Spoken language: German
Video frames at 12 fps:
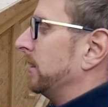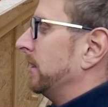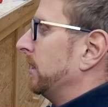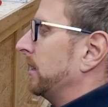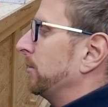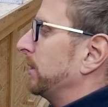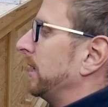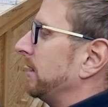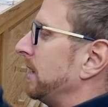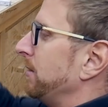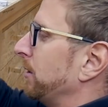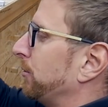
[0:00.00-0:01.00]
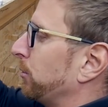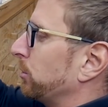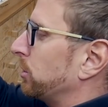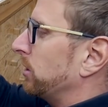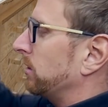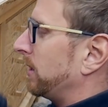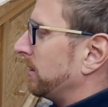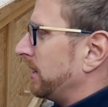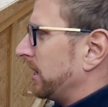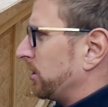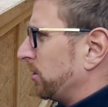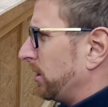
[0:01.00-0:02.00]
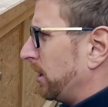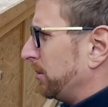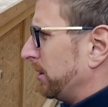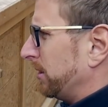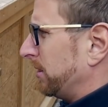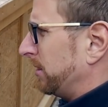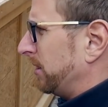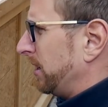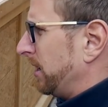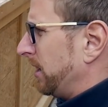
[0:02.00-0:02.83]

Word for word: Das wird jetzt eh wieder verrutschen, das weiß ich jetzt schon, aber das